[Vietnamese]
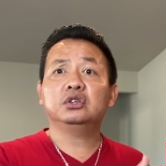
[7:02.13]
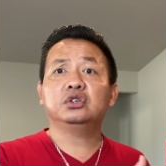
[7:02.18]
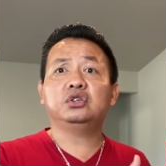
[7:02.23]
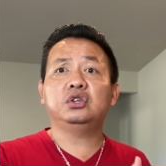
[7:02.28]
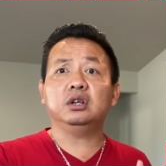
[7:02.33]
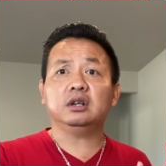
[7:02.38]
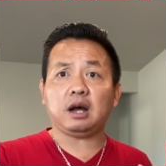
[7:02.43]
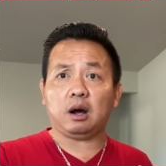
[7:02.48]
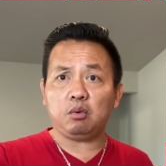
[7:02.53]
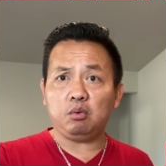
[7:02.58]

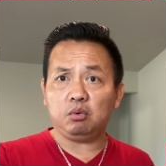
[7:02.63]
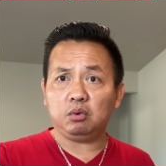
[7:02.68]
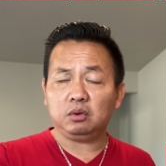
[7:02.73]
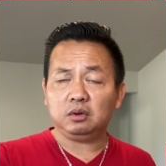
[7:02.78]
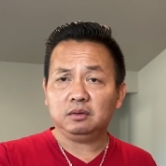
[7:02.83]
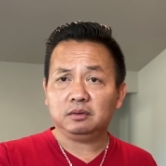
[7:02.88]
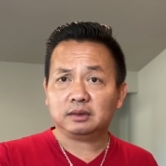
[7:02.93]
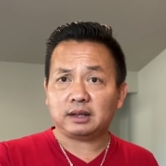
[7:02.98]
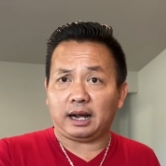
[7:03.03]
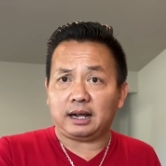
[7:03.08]
chiến đấu
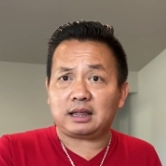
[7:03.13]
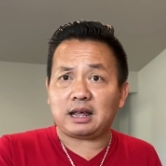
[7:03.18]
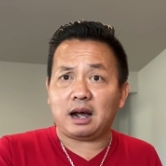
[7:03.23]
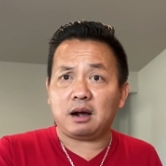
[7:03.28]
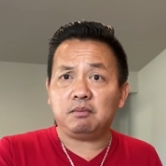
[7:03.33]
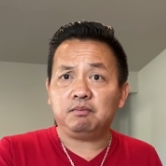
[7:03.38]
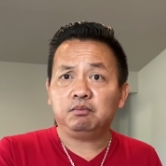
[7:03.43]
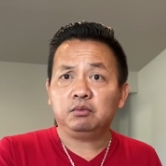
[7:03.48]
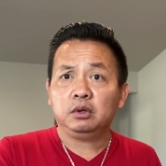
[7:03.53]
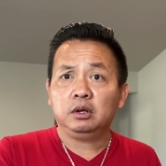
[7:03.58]
tại
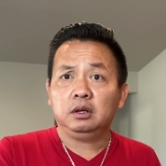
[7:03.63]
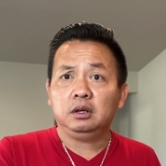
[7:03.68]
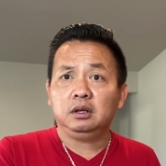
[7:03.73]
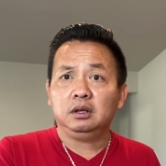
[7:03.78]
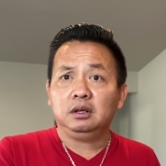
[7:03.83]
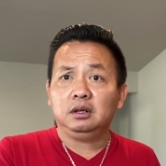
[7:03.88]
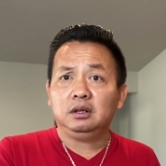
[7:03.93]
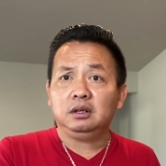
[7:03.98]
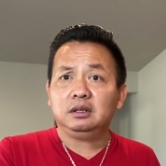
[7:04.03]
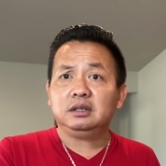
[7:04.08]
sao
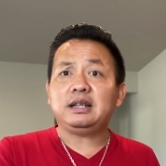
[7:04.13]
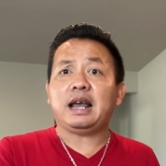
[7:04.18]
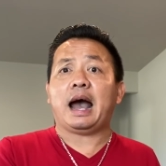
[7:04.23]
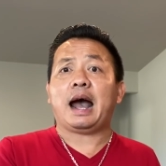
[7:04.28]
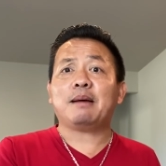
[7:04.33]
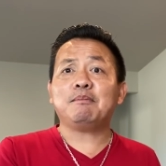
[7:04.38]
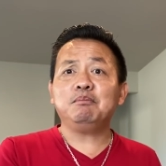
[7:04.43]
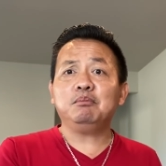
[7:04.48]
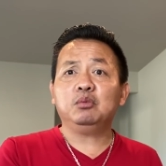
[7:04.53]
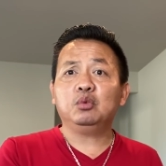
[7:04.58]

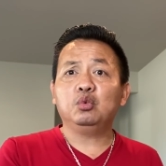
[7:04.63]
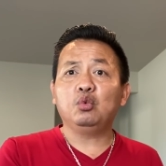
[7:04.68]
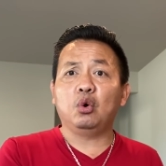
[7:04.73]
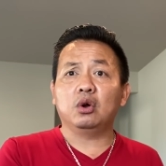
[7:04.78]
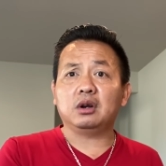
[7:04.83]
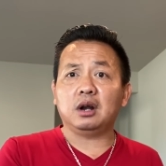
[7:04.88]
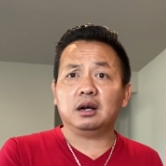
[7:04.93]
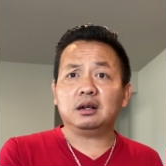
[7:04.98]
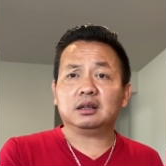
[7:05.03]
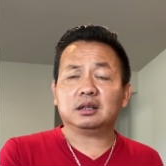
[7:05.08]
giảm
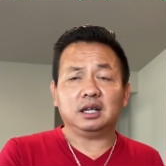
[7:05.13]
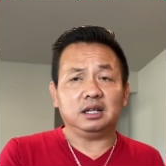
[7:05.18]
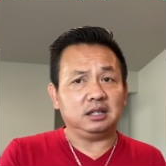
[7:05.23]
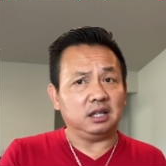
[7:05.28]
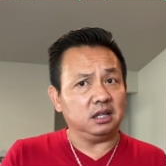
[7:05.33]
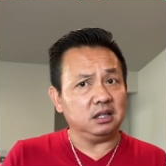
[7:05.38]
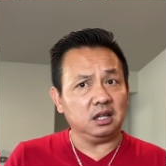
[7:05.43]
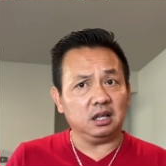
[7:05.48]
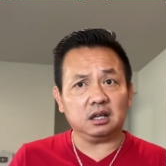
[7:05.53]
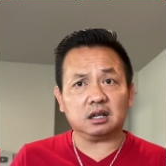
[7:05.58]
quân lực thì
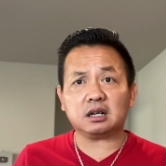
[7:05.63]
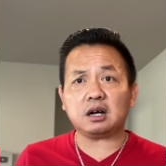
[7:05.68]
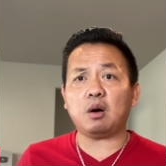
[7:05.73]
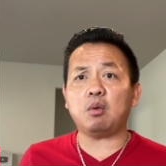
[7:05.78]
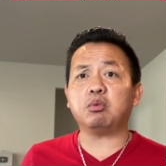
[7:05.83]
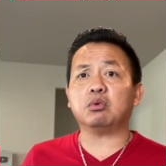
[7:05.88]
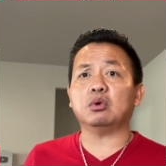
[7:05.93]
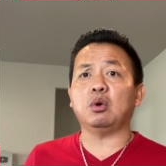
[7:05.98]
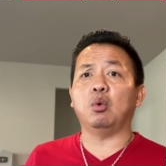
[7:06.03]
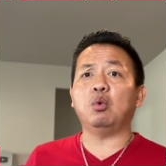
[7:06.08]
dĩ nhiên
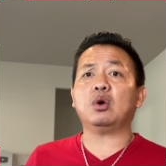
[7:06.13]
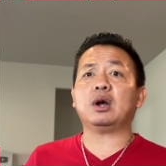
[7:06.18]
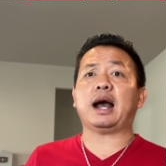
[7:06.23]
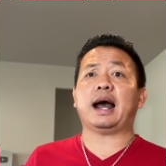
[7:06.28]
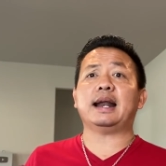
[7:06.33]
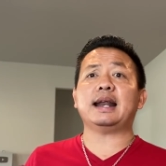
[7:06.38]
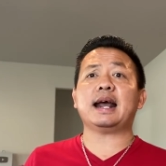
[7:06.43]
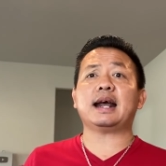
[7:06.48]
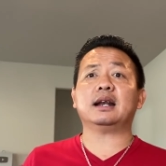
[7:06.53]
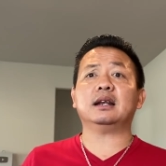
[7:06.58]
không đủ
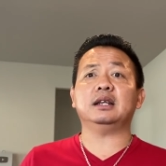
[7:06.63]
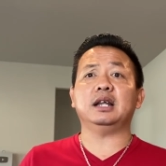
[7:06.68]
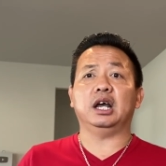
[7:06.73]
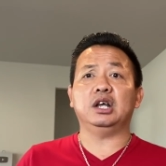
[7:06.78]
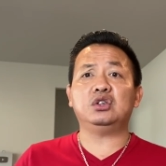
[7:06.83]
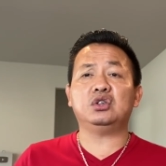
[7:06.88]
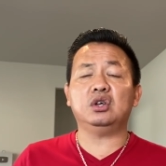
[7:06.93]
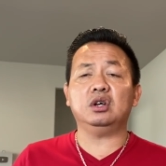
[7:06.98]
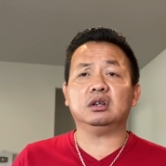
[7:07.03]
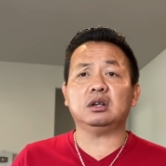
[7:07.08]
khả năng
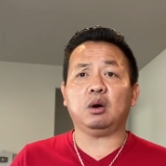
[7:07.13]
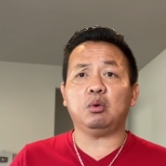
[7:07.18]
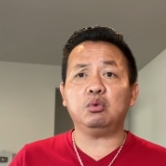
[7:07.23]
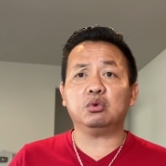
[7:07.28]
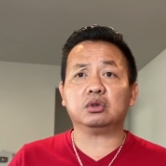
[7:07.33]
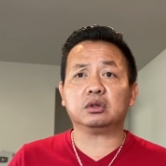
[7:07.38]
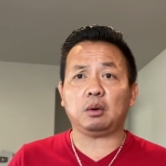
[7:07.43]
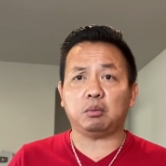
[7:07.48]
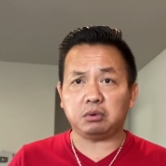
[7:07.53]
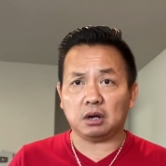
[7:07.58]
để chiến đấu
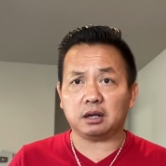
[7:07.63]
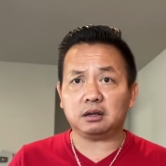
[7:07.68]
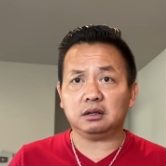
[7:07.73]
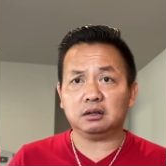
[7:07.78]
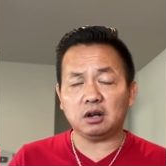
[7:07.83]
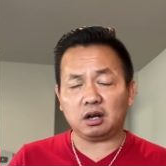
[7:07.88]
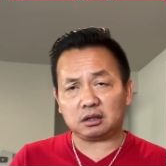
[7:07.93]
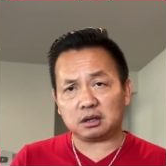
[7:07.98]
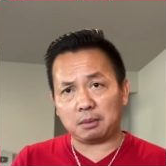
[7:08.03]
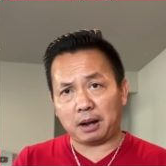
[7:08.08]
chống địch
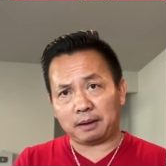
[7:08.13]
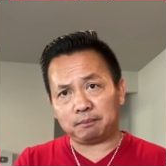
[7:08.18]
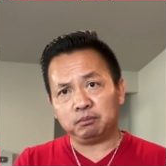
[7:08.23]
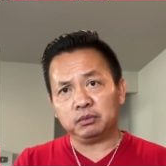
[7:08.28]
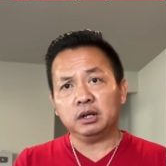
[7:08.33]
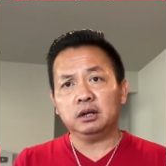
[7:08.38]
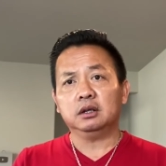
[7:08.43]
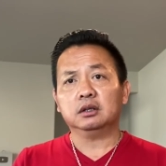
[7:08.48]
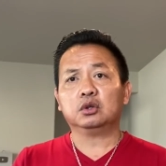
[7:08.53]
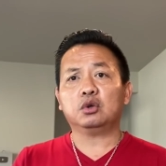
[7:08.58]
đó các bạn
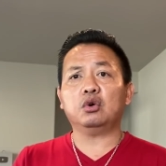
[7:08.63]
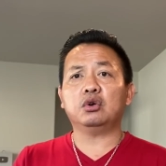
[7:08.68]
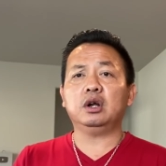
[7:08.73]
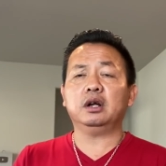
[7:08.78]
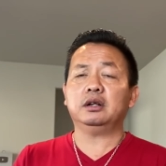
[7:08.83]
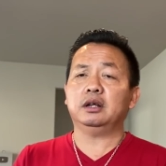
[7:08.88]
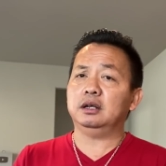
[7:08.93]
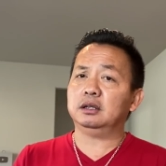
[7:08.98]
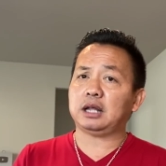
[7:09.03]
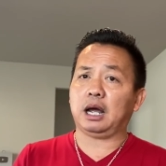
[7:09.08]
cho
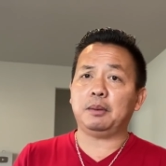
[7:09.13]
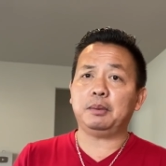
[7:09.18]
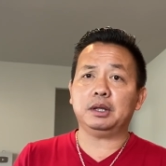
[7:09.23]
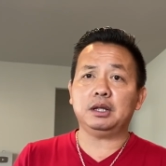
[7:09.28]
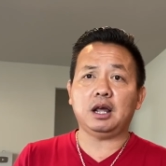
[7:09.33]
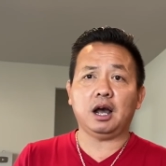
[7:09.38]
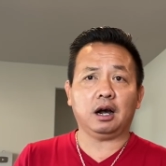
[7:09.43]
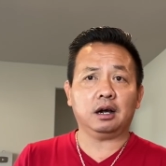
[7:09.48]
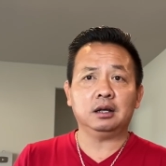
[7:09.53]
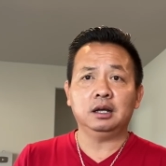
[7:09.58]
nên hiện tại bây
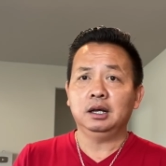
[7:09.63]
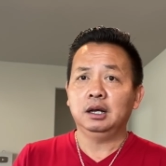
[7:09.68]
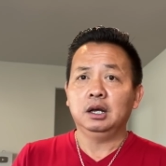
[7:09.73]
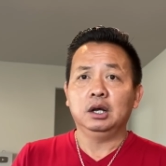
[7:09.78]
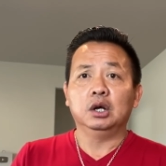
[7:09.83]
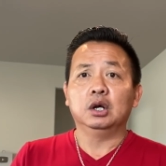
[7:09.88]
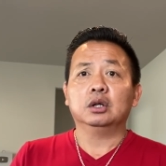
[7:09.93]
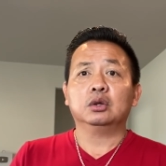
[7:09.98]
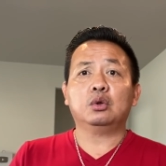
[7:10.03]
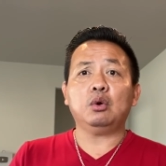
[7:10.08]
giờ
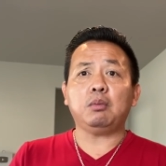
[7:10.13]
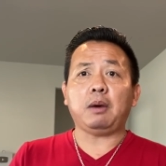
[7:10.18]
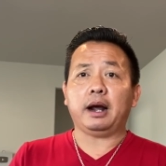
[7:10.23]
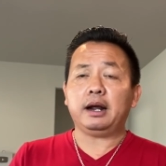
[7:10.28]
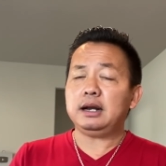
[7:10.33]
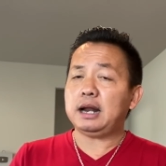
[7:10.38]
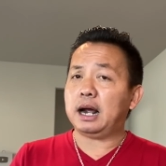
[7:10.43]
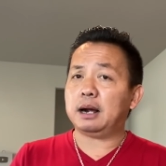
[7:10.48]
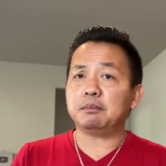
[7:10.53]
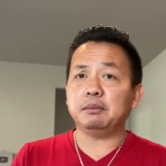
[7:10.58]
chú bảy
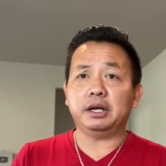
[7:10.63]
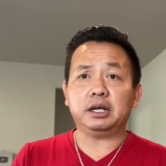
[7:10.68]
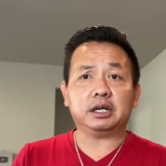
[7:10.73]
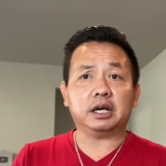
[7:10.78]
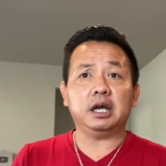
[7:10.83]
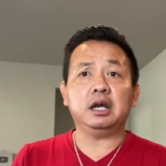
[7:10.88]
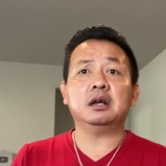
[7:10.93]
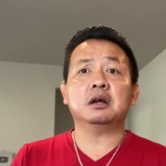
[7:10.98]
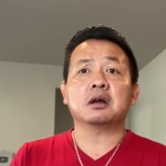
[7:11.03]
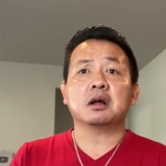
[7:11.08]
đang bị
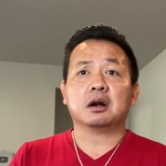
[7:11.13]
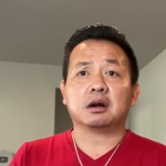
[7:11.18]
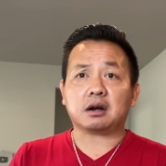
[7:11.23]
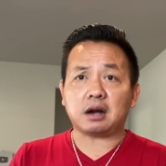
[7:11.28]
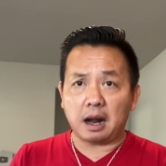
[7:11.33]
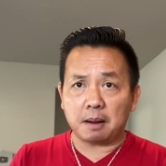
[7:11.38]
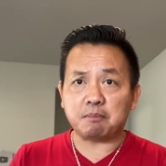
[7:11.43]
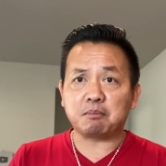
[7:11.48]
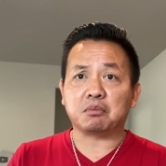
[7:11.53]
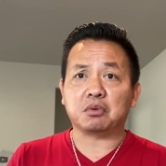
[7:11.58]
kiện
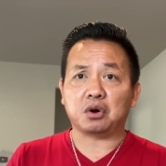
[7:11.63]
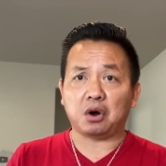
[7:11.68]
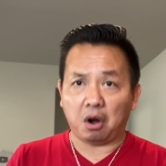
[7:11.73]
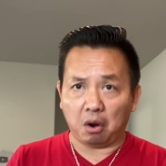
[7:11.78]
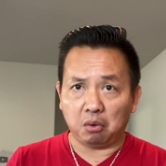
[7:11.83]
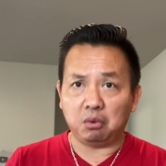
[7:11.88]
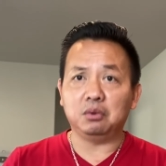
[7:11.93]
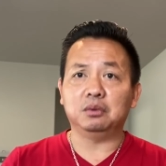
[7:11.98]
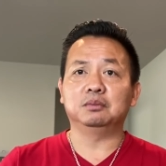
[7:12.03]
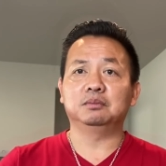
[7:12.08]
rầm
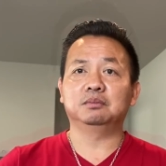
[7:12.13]
rộ